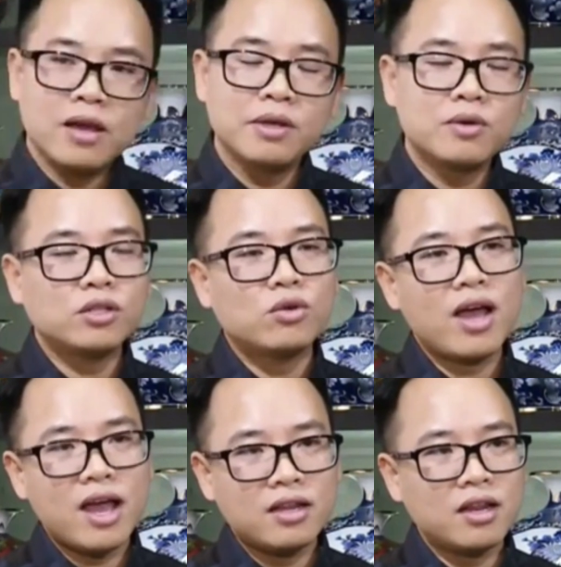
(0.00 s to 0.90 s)
và bí quyết
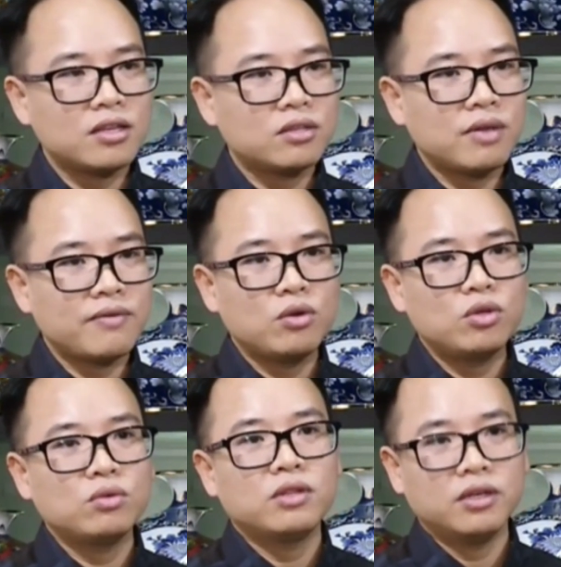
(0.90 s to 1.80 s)
số 2 nữa là chúng ta phải
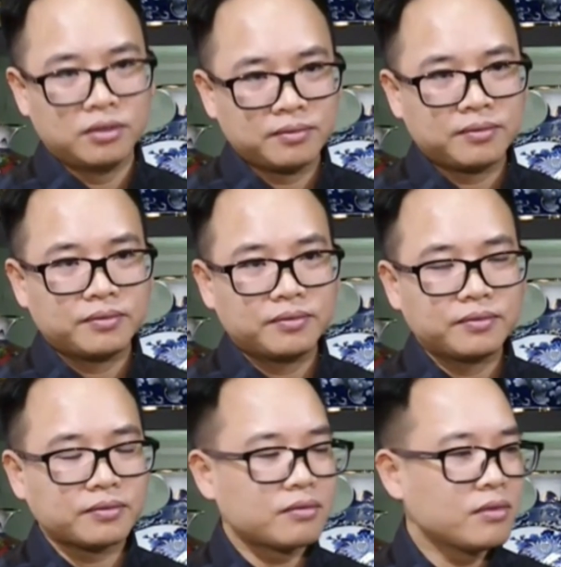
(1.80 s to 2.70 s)
luôn dùng thử
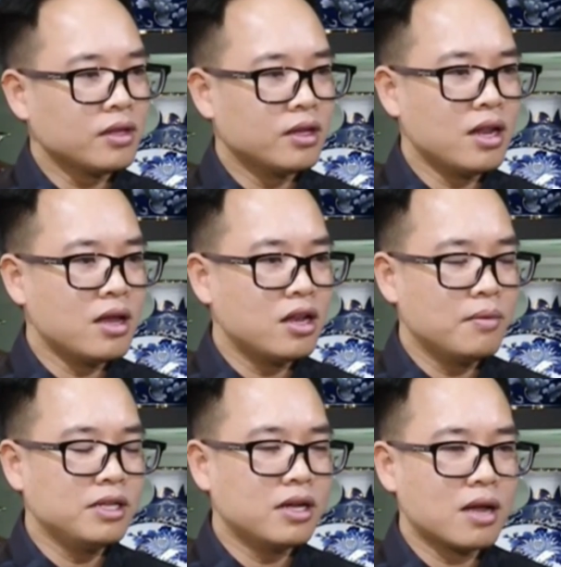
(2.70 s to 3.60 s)
nghĩa là
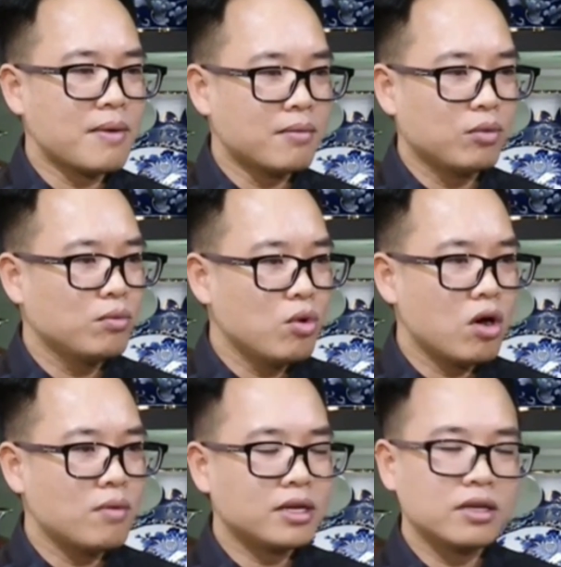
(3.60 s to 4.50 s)
nếu bây giờ các bạn muốn
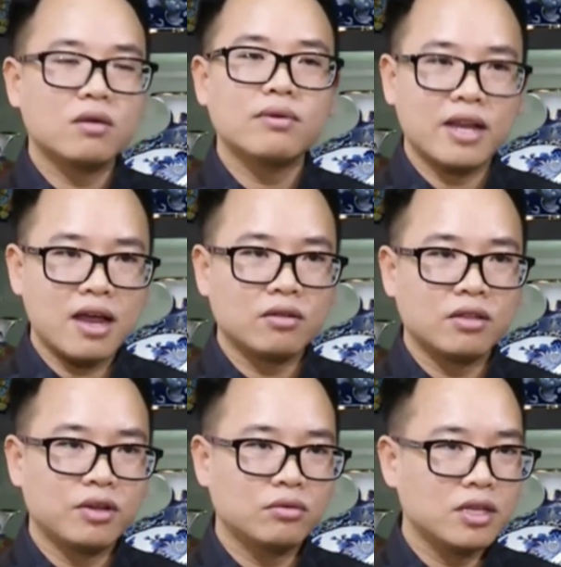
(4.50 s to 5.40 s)
mua bất kỳ công nghệ
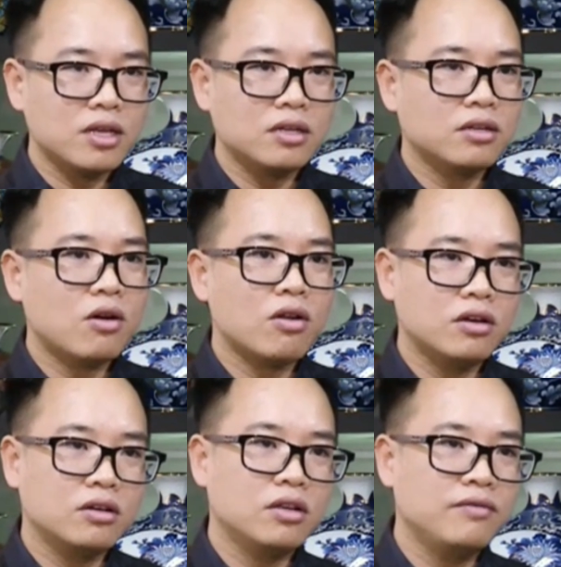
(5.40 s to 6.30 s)
nào thì đầu tiên cứ
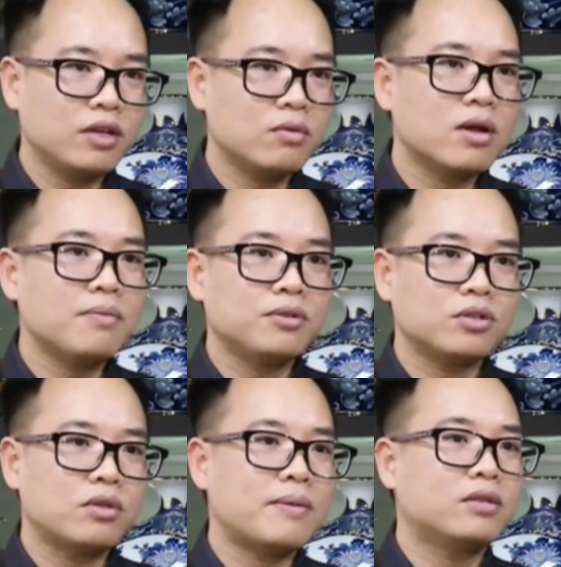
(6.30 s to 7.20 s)
order đơn vị cung cấp
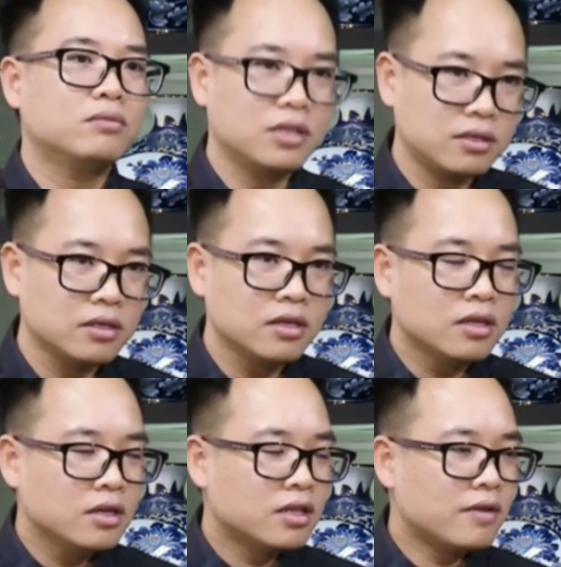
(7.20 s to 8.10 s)
cho chúng ta bản dùng thử
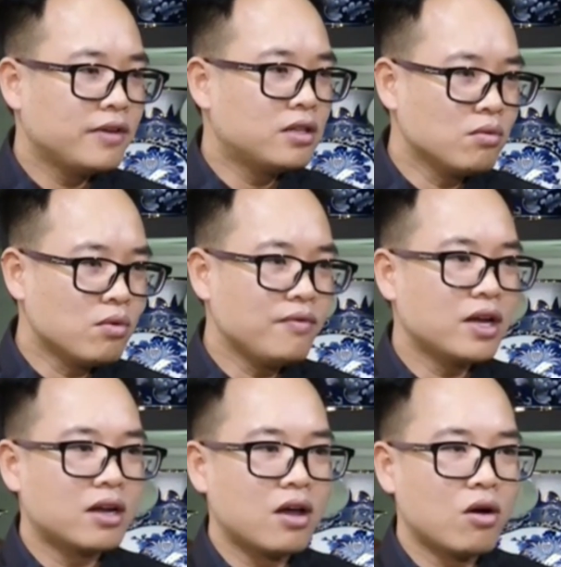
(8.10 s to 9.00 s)
tại vì thông qua
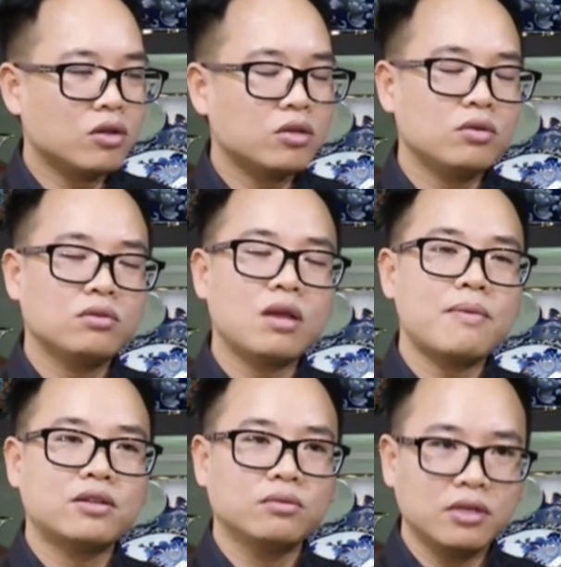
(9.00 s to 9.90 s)
việc là họ cho chúng
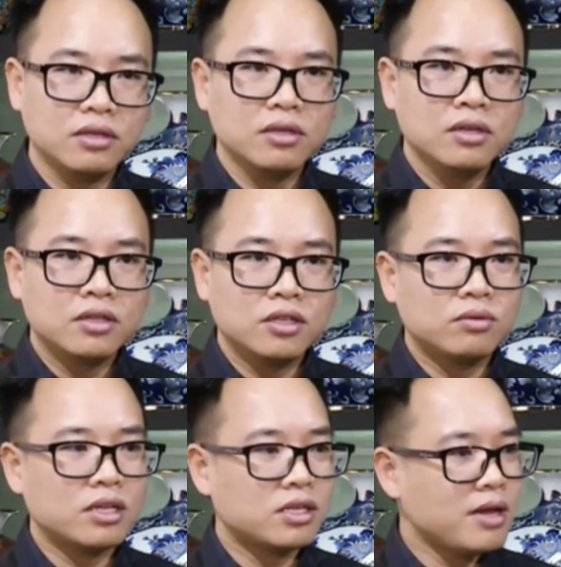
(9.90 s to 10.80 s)
ta bản dùng thử thì
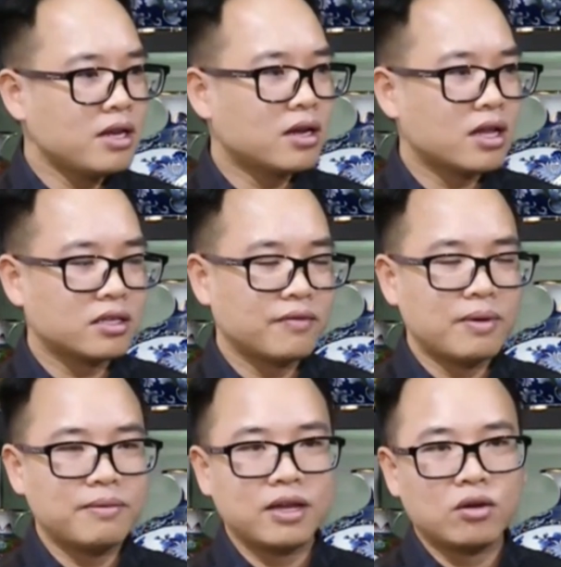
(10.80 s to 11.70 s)
chúng ta sẽ biết được là
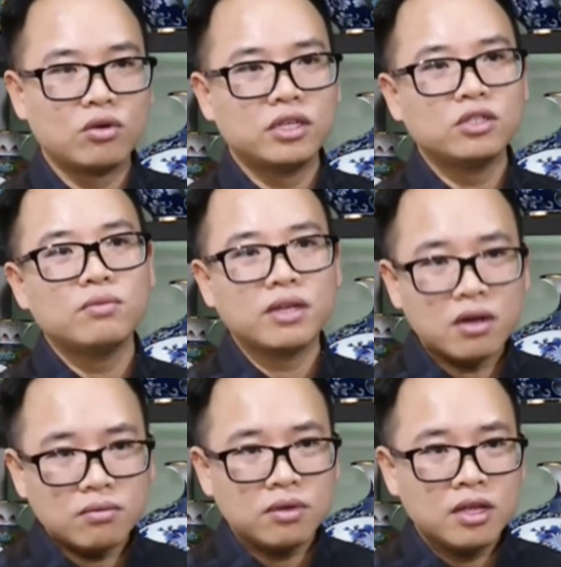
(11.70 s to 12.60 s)
sản phẩm này nó có dễ dùng hay
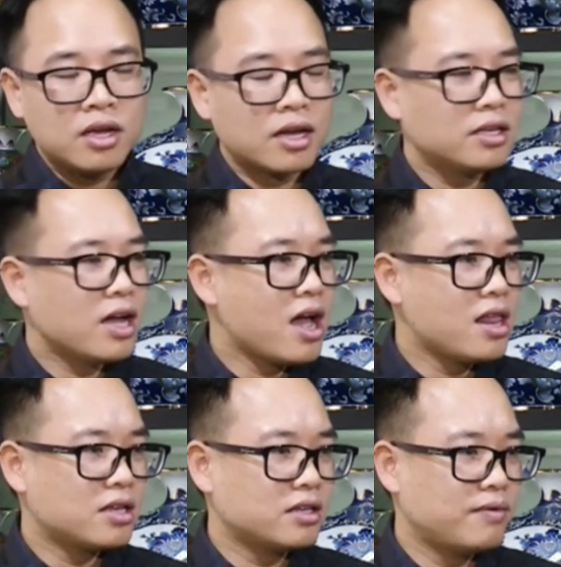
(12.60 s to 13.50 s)
không cái thứ
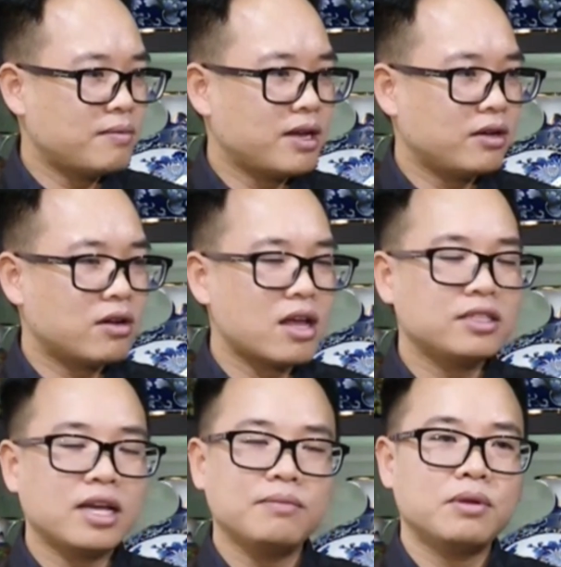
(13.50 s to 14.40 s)
hai là sản phẩm này nó
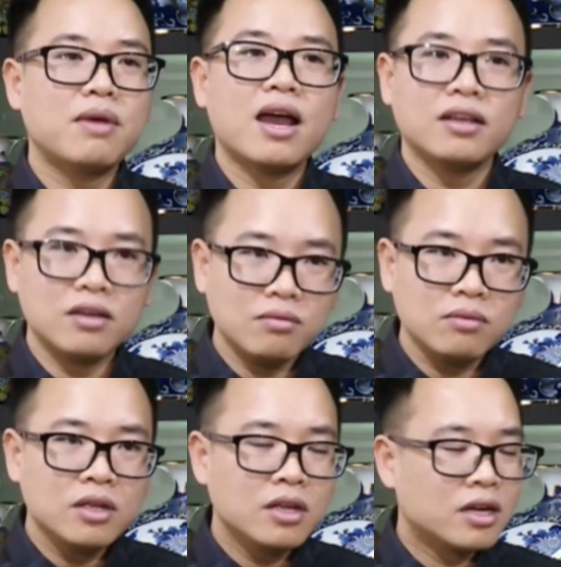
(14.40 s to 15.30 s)
đang chạy mượt mà hay
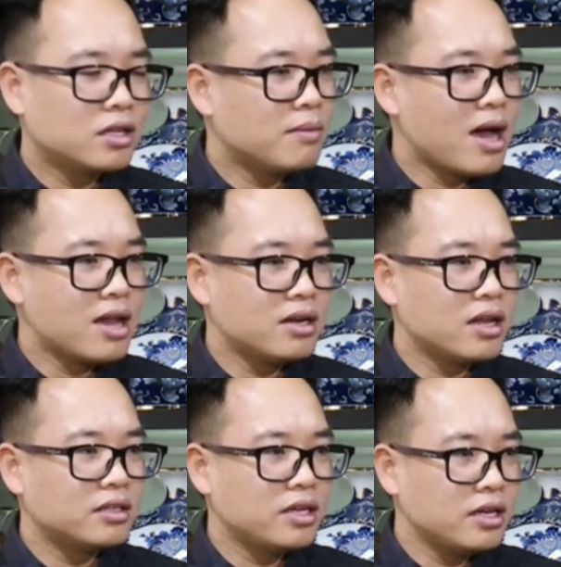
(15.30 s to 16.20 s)
không cái thứ ba
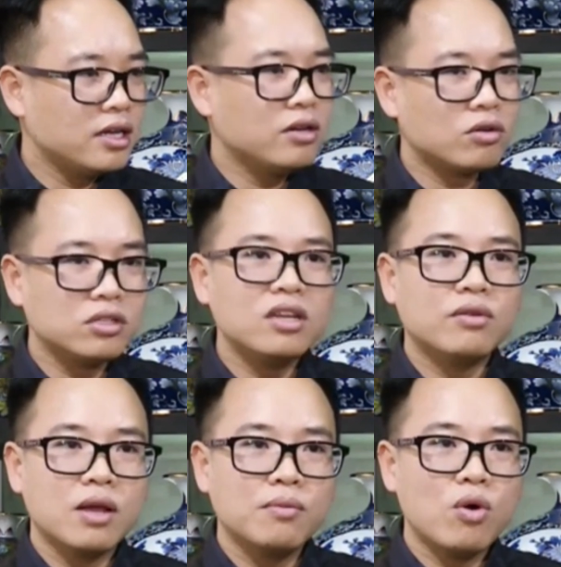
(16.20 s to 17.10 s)
đó là trên đấy nó có dữ
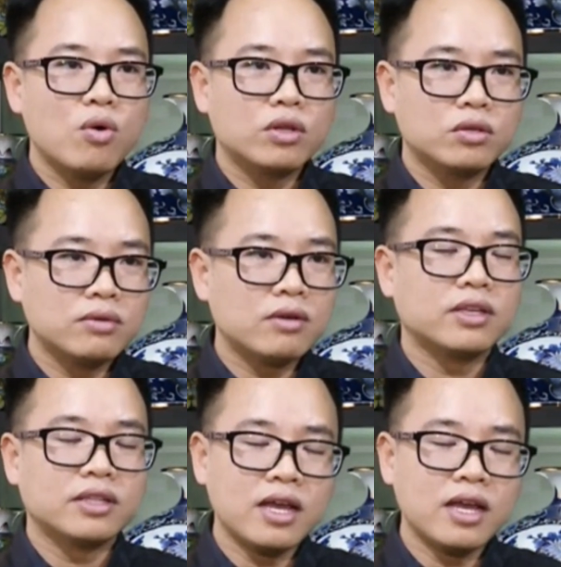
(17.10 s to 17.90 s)
liệu demo để chúng ta có thể